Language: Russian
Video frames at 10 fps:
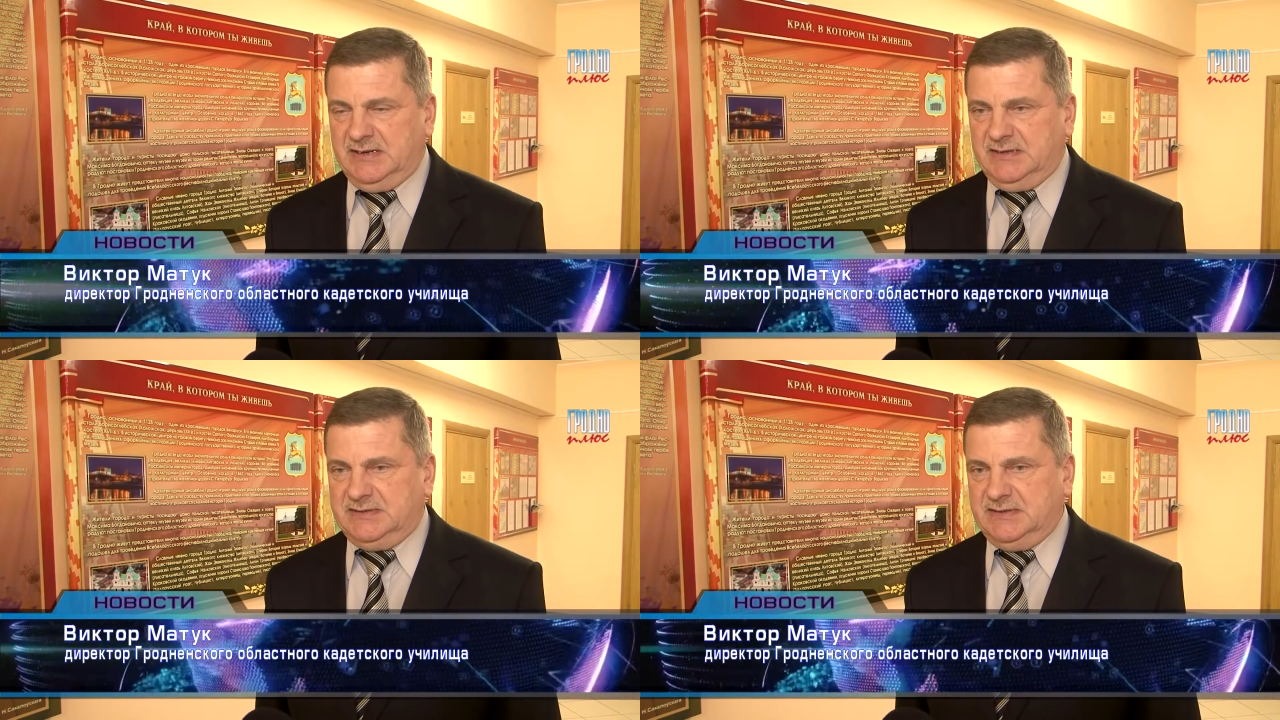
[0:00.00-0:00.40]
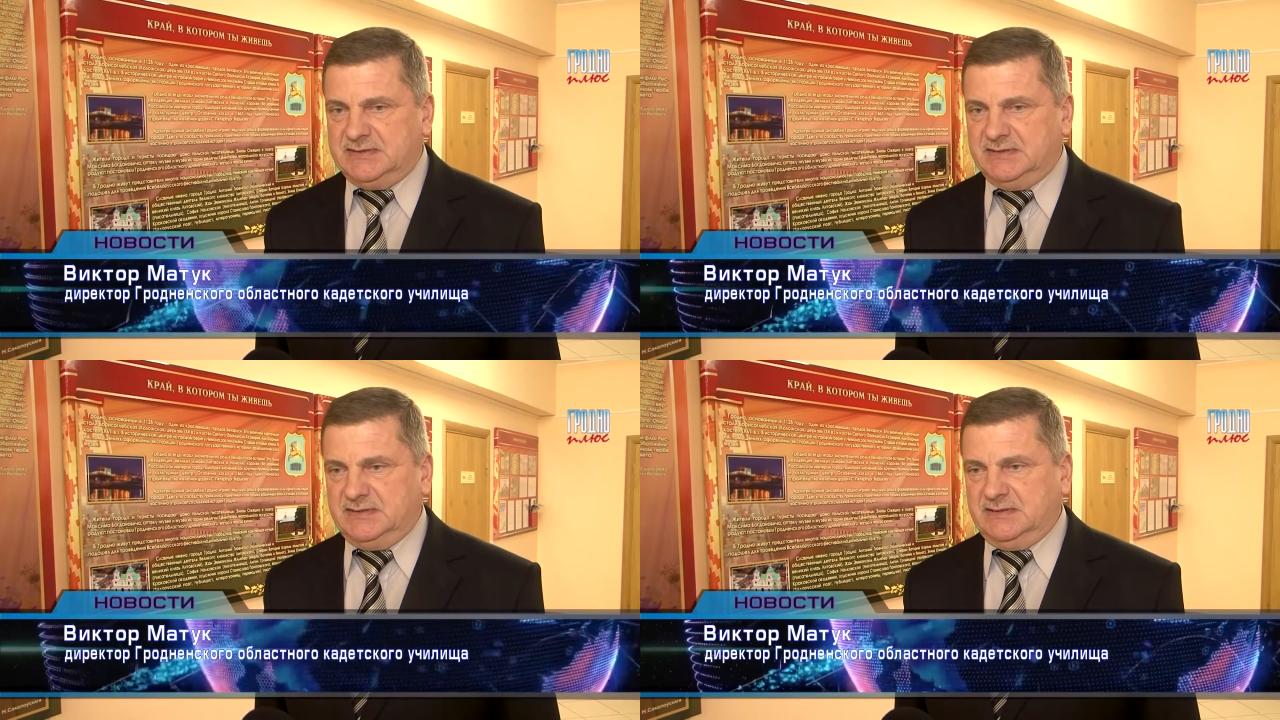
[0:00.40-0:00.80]

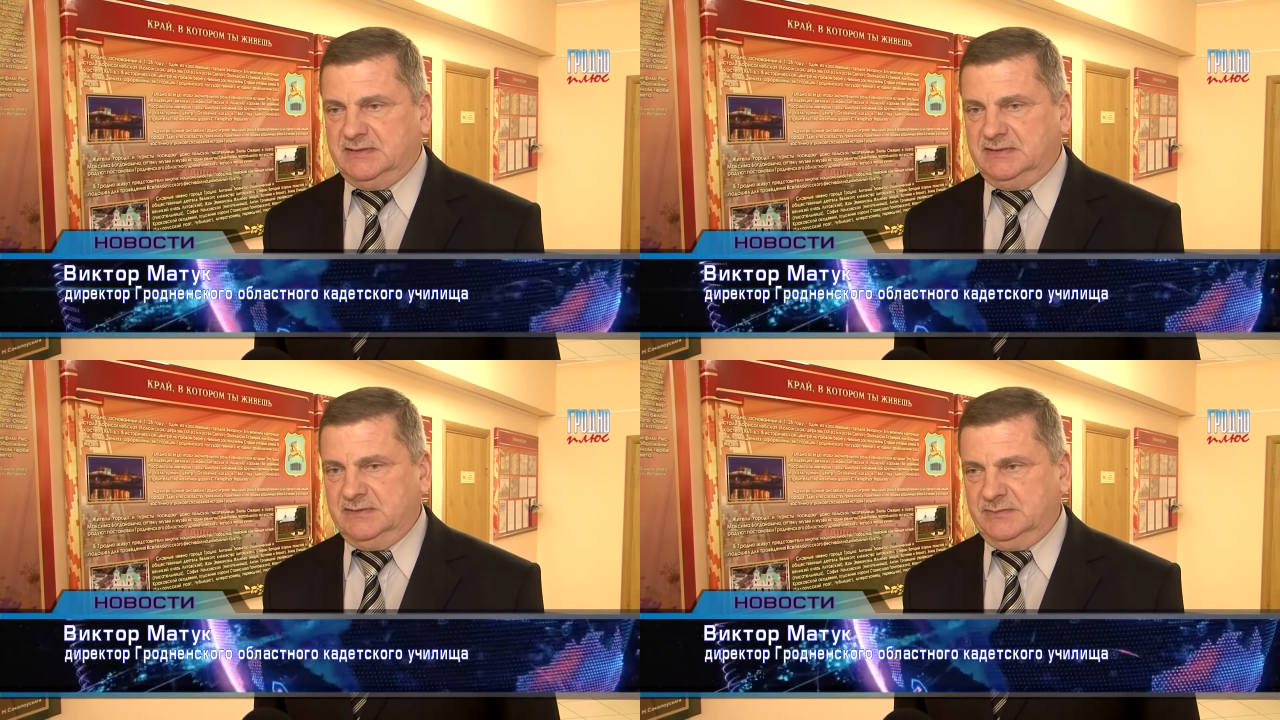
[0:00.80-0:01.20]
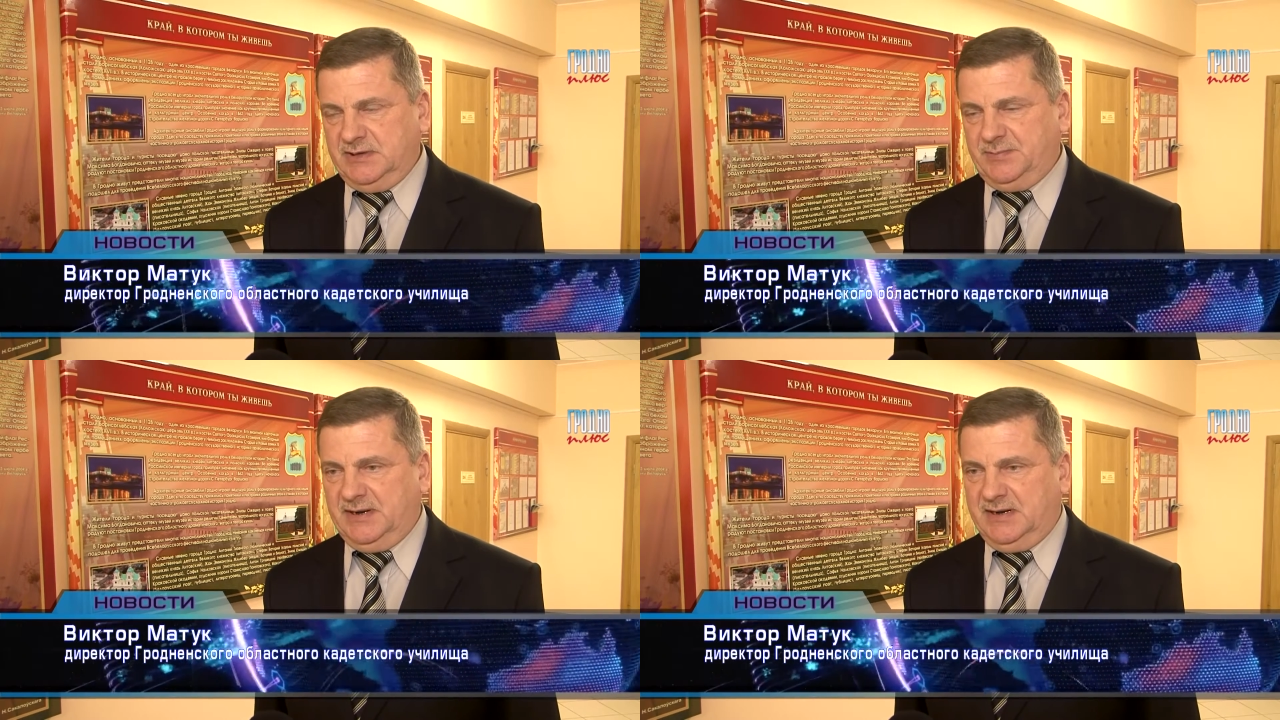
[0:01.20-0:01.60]
интересных э,
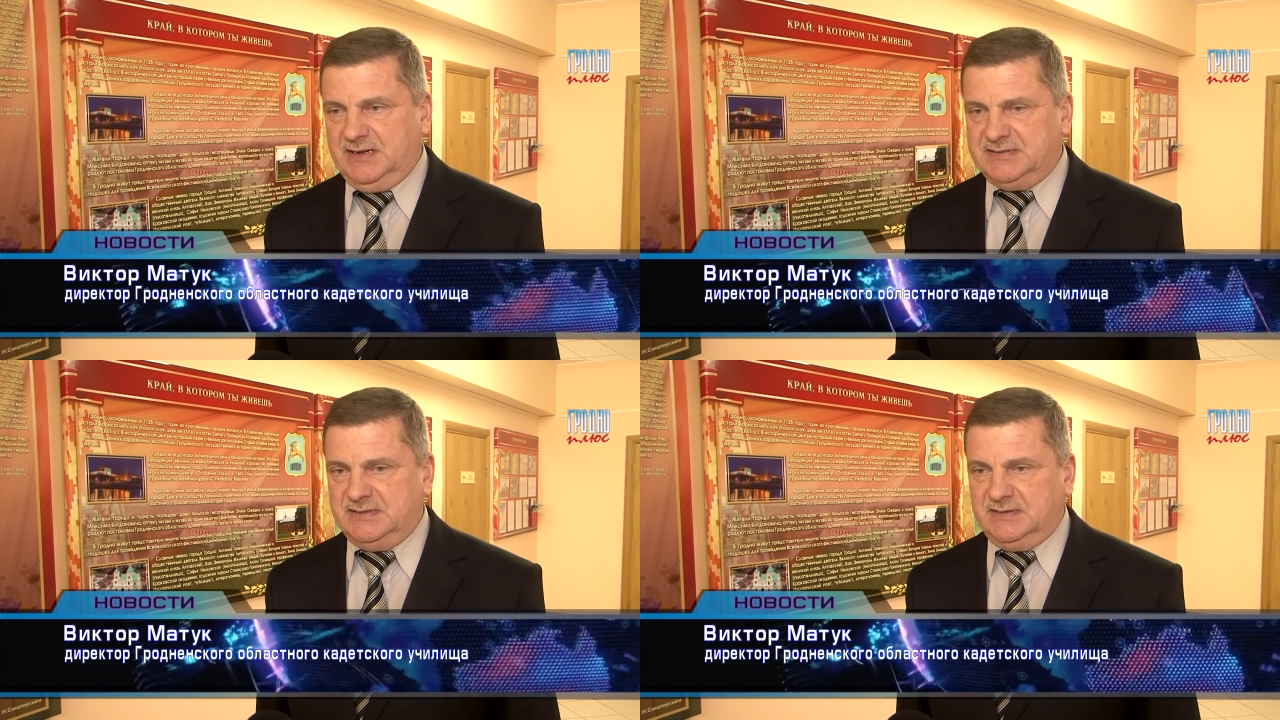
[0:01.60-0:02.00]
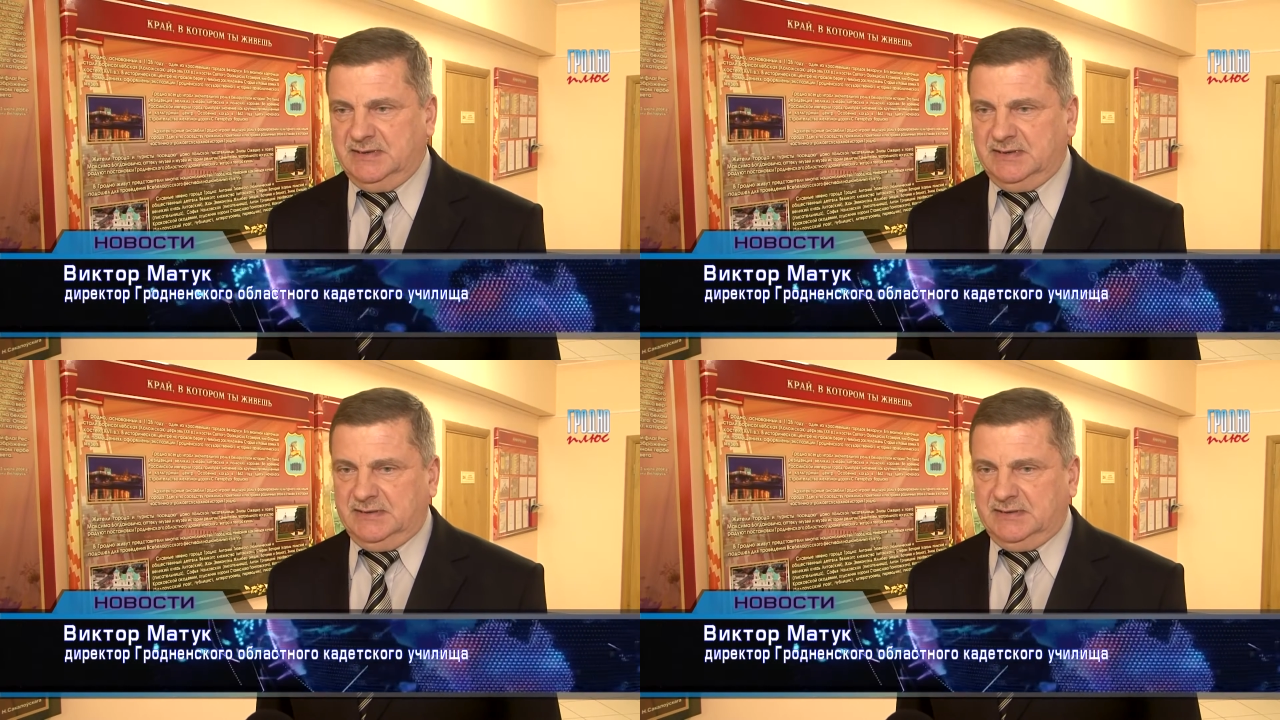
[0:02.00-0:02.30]
мероприятиях.